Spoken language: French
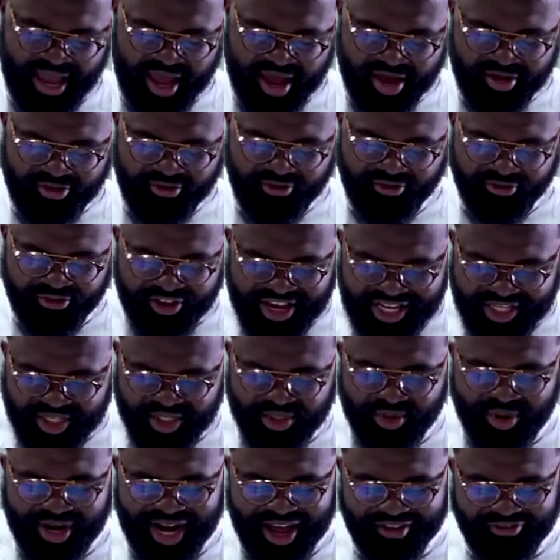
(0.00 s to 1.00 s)
fils
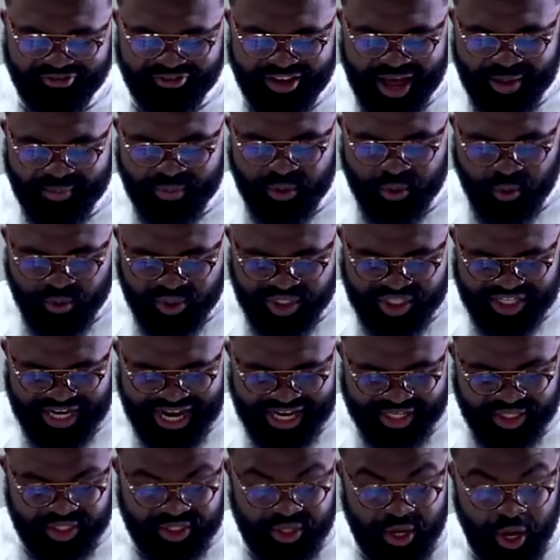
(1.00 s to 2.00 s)
de la femme
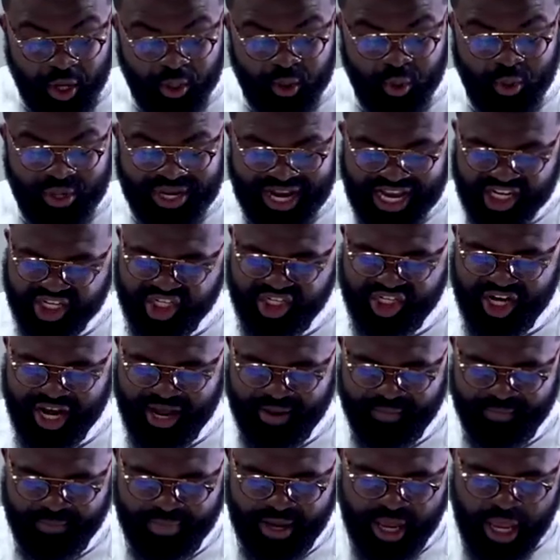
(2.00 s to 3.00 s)
d'Odia, sœur de
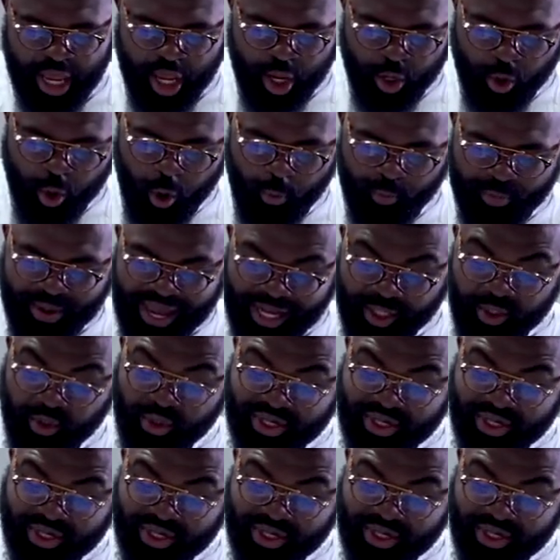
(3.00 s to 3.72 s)
Nacham, le père de